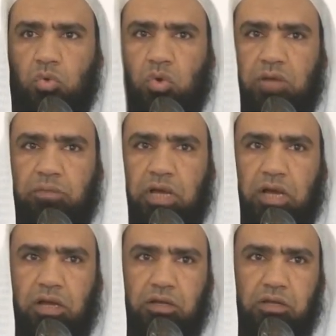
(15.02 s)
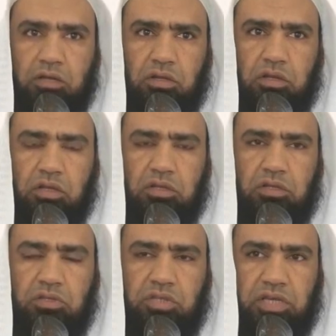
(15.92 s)
وما
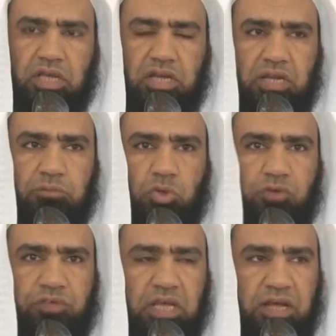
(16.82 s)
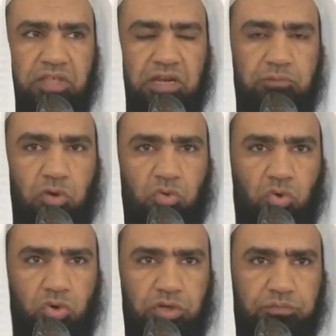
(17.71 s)
تكلمت في هذا
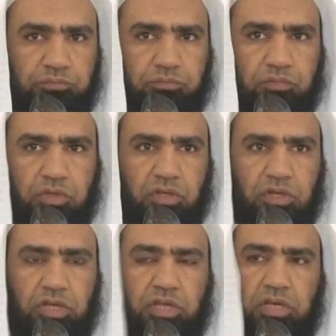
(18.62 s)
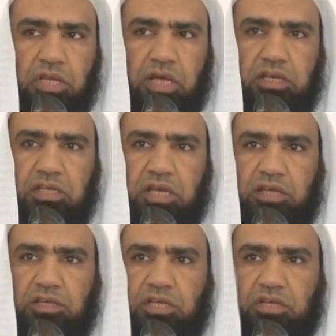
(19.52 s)
الموضوع إلا
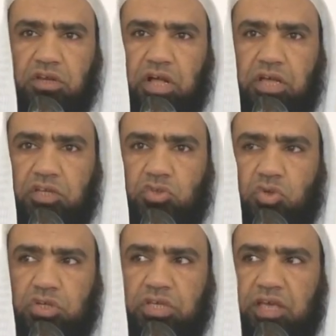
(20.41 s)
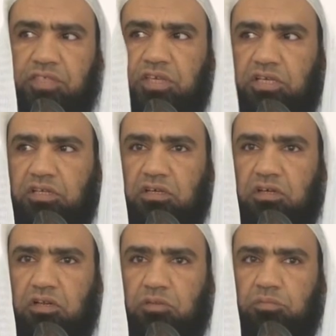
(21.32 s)
لأني رأيت الكثير
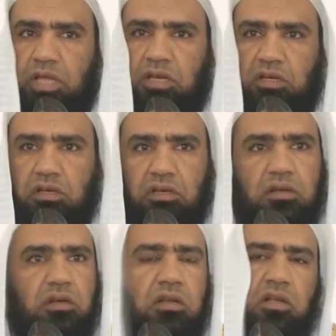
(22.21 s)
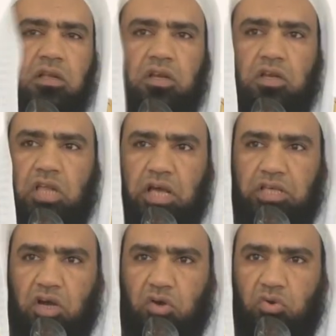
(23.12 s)
بل
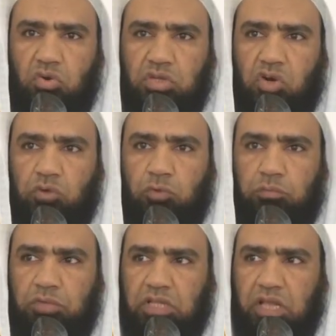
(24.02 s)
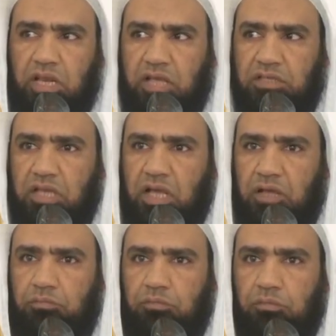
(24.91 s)
لا يخلو يوم من
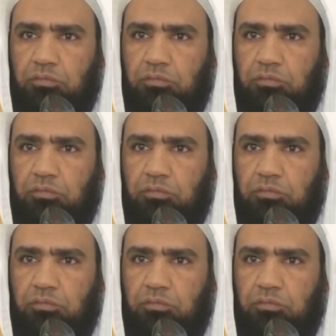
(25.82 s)
الأيام